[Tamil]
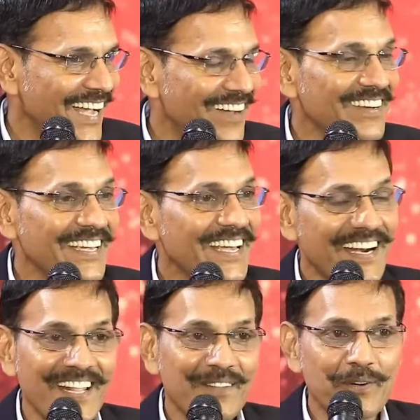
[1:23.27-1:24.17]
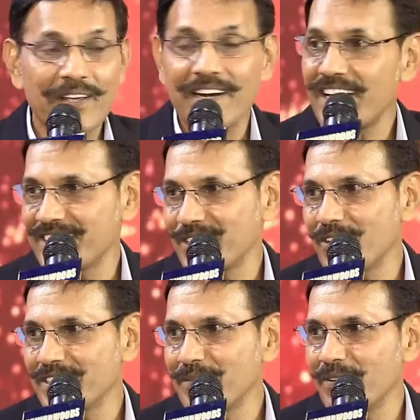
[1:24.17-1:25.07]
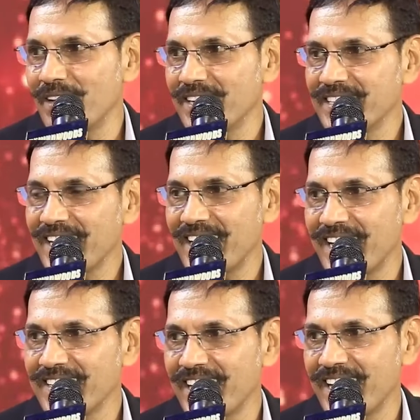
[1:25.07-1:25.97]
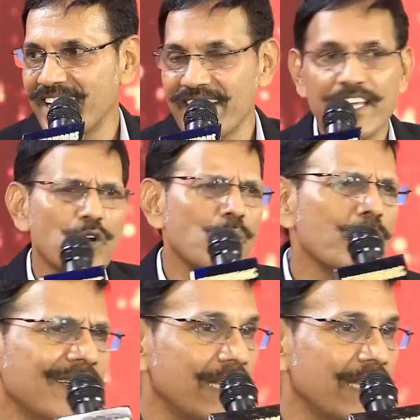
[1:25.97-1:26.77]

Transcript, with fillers: ஆமாங்கய்யா ரெண்டாவது பொண்ணுக்கு ரெண்டரை லட்ச ரூபா சம்பளம் வாங்குது கல்யாணம் நல்லா இருக்கிறாங்க ஐயா ரொம்ப